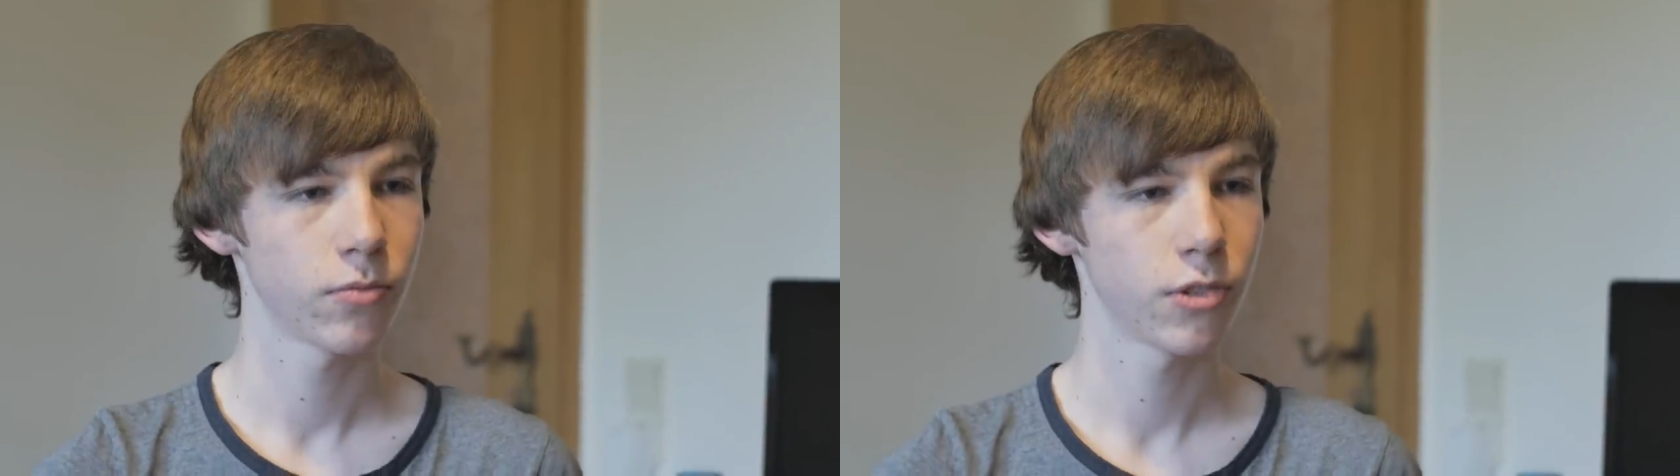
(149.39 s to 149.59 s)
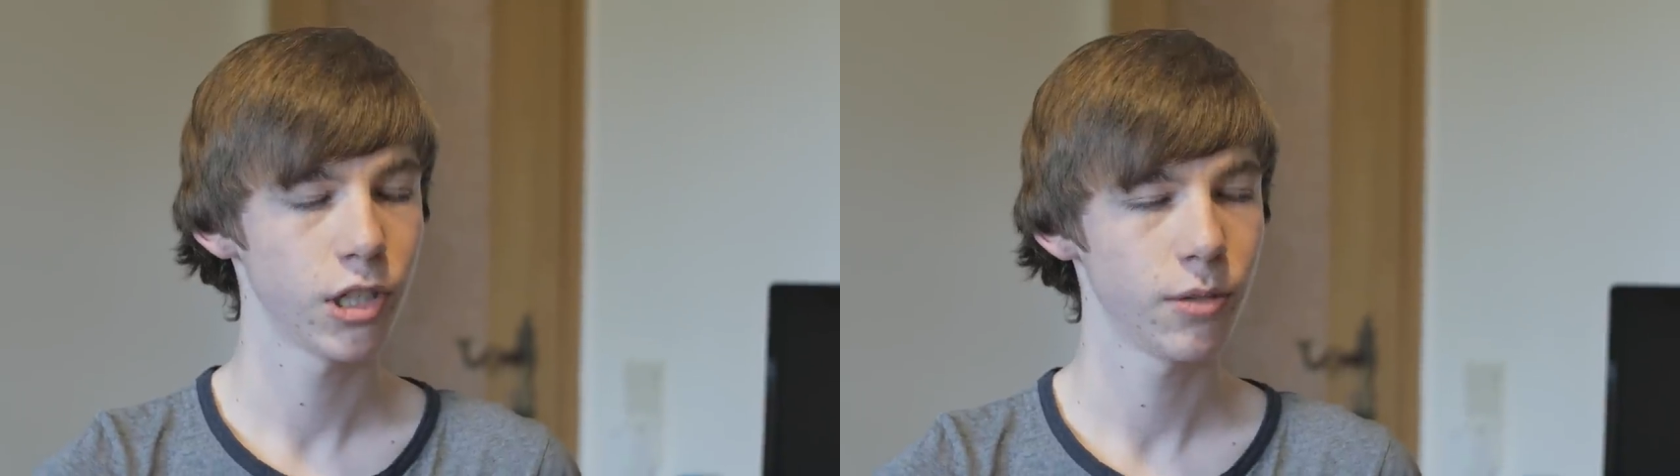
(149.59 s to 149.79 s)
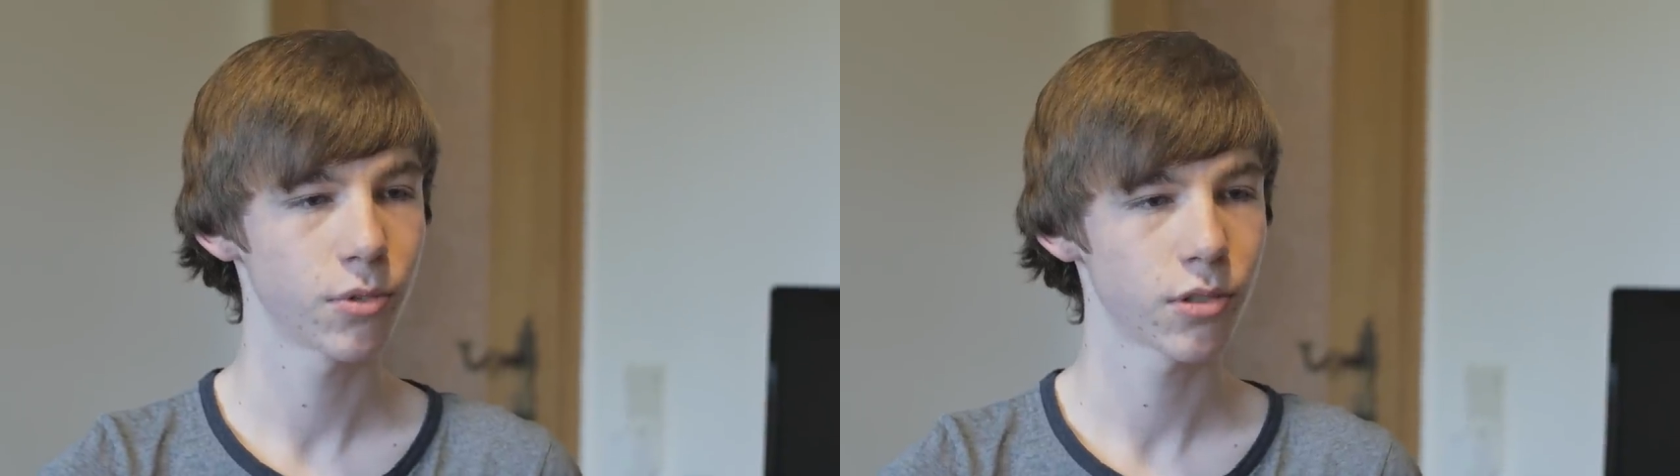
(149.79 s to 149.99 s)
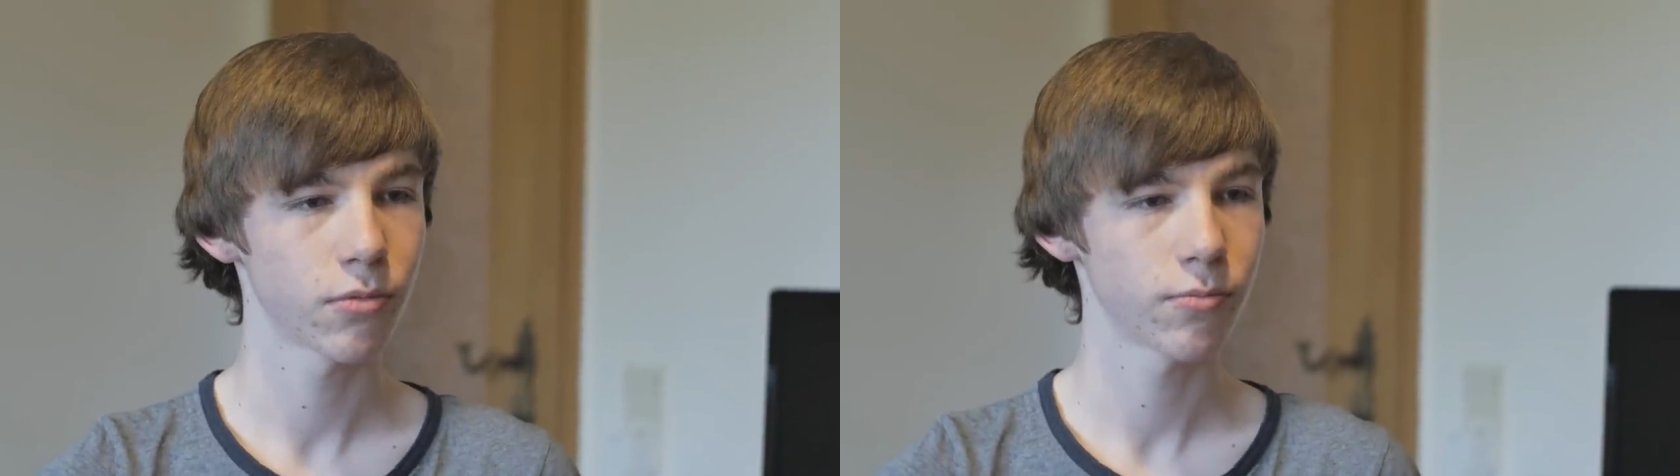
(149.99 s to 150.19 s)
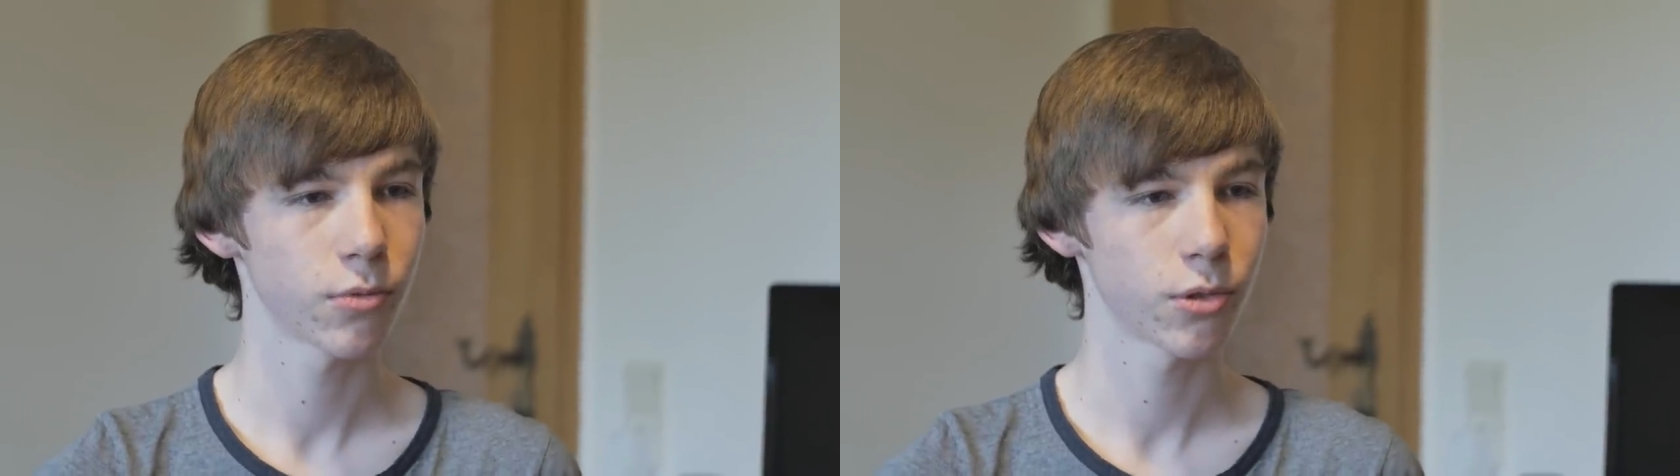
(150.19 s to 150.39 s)

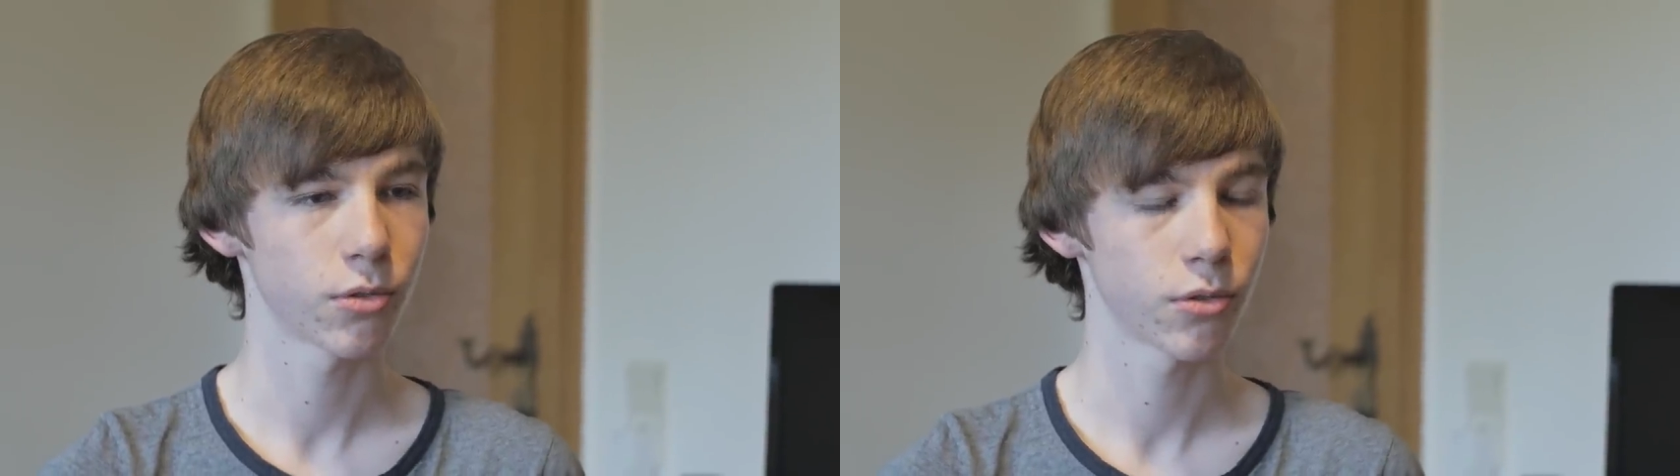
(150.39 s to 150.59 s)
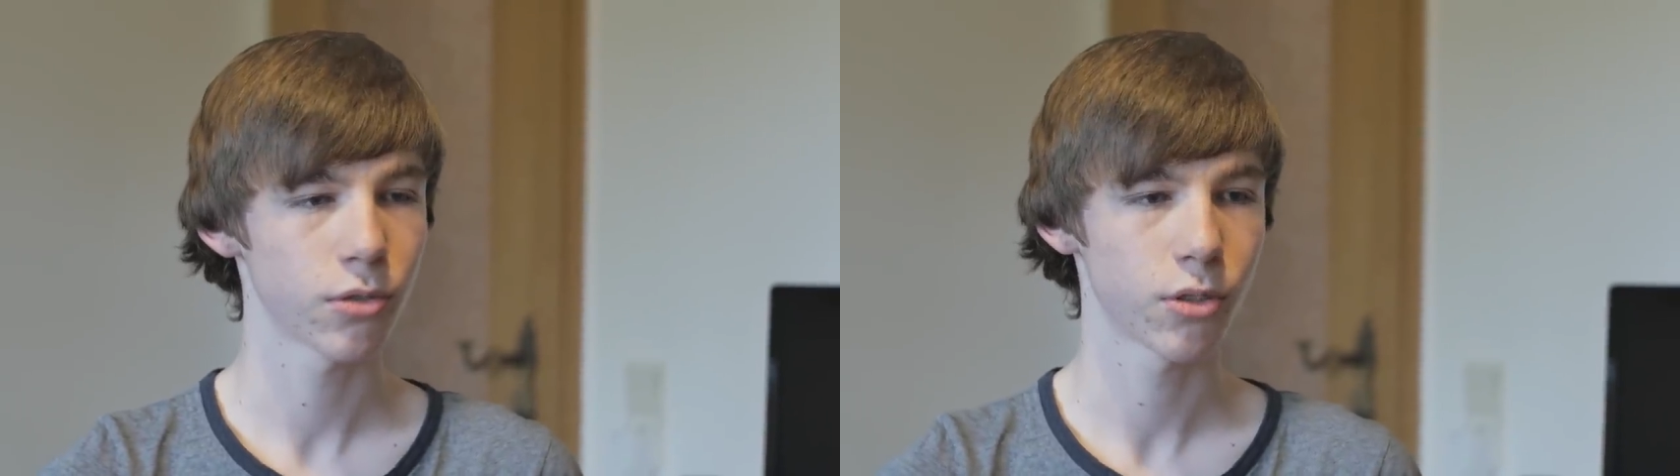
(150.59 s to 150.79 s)
Teams und